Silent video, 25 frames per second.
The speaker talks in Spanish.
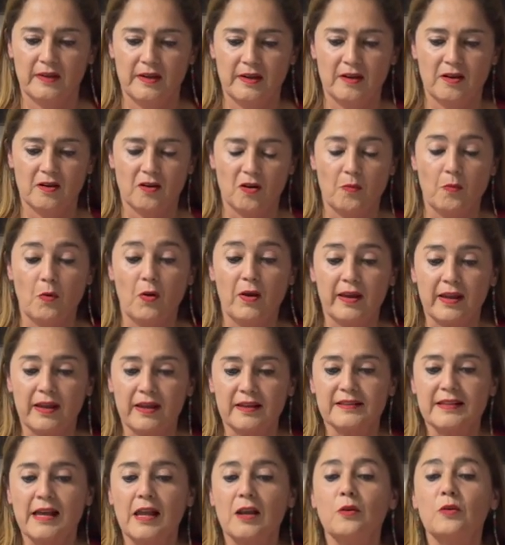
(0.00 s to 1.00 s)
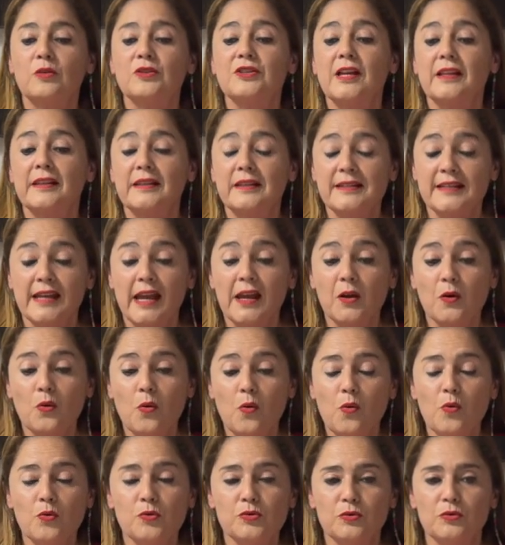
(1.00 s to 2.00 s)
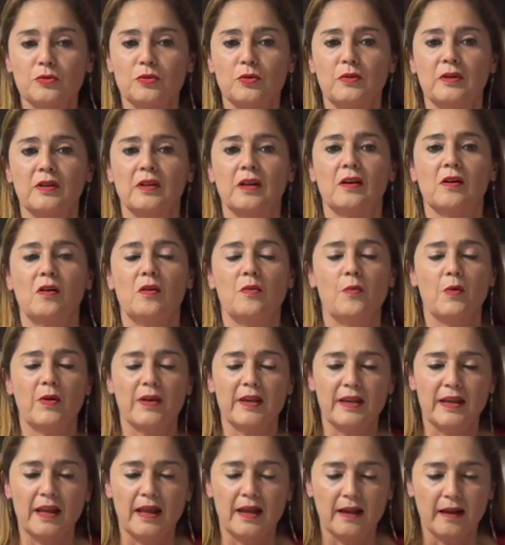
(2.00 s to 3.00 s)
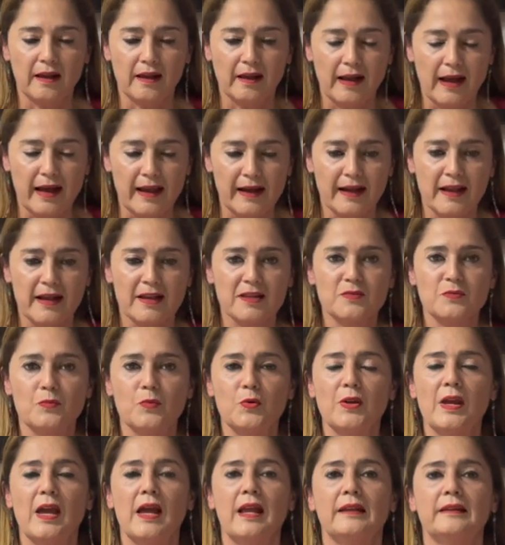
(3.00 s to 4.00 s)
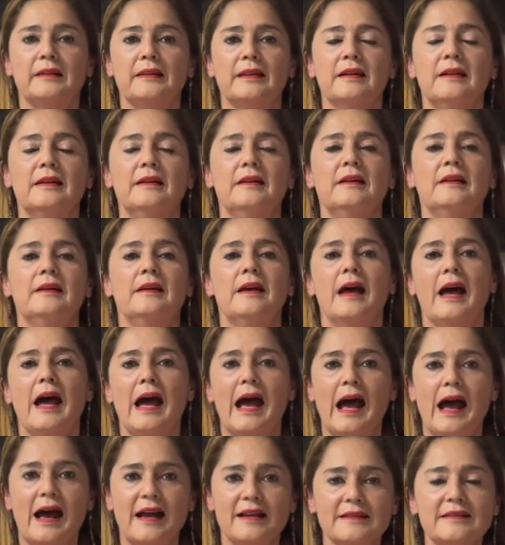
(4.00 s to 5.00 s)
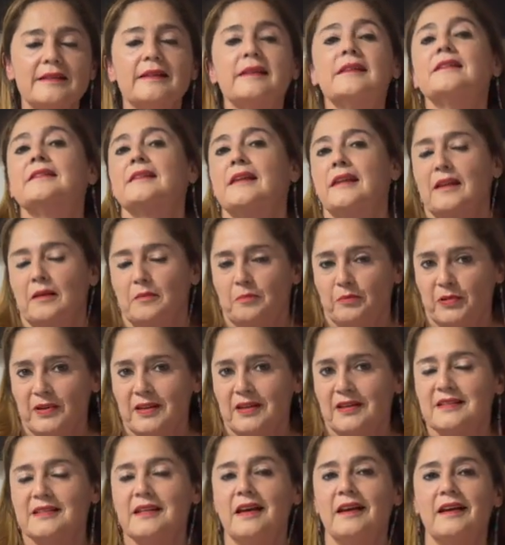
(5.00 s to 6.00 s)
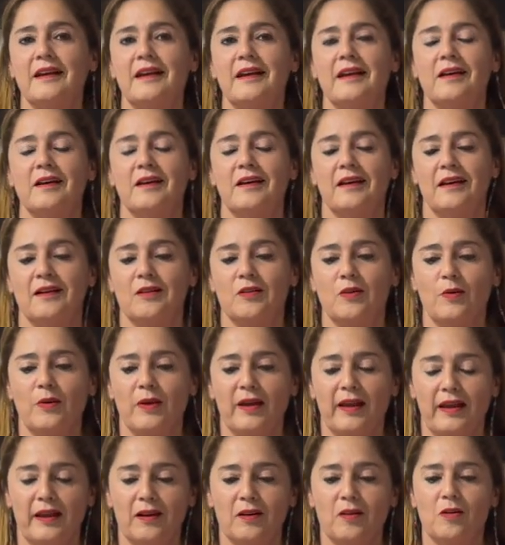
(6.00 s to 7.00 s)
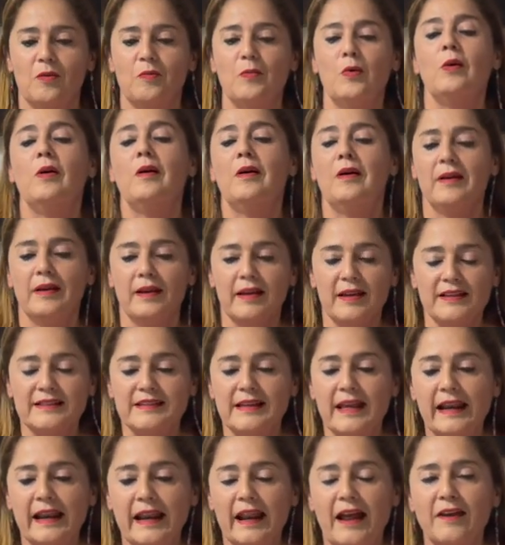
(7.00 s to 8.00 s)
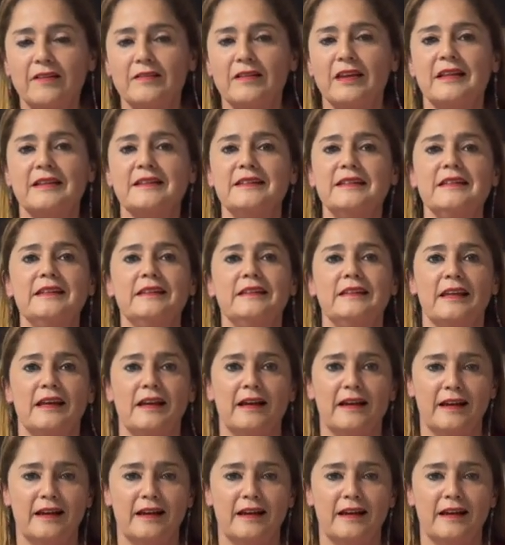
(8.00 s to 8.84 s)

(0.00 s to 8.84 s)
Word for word: como de que es algo ya, injusto, de que como que la carga es muy alta, hace que se le empiece a, a, coger como esa rabiecita